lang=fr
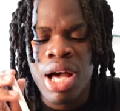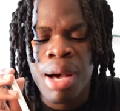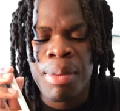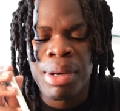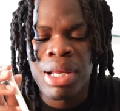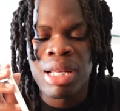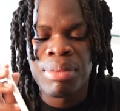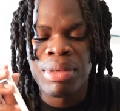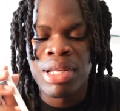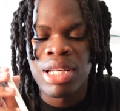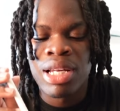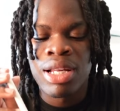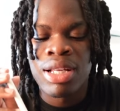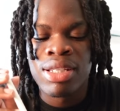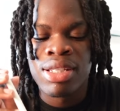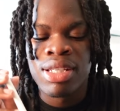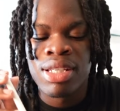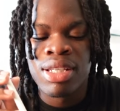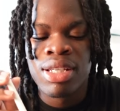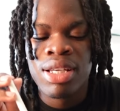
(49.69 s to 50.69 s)
Après la mère, elle a
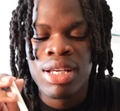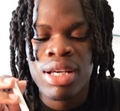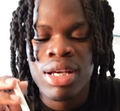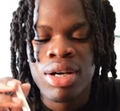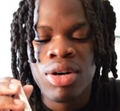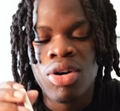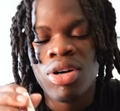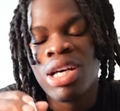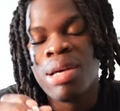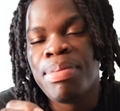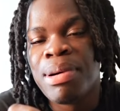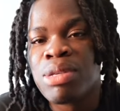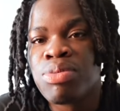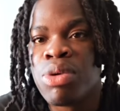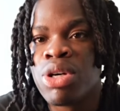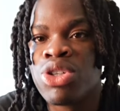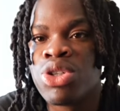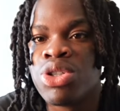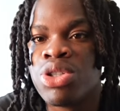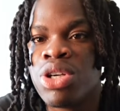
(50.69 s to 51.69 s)
dit, ok,
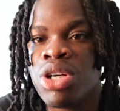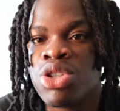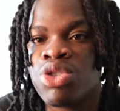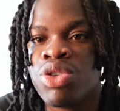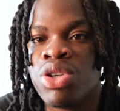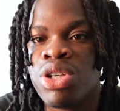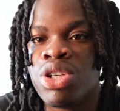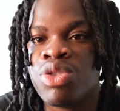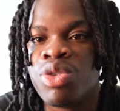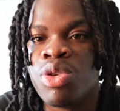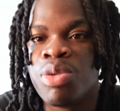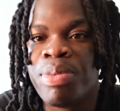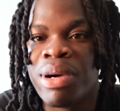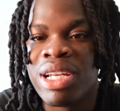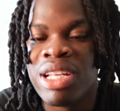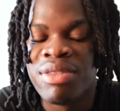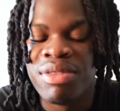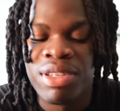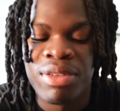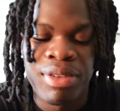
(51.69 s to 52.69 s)
passe-moi Junior, je, je vais lui
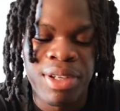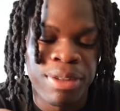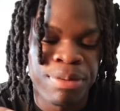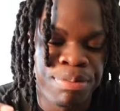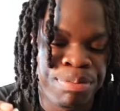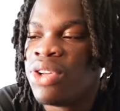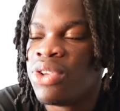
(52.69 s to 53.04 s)
parler vite fait.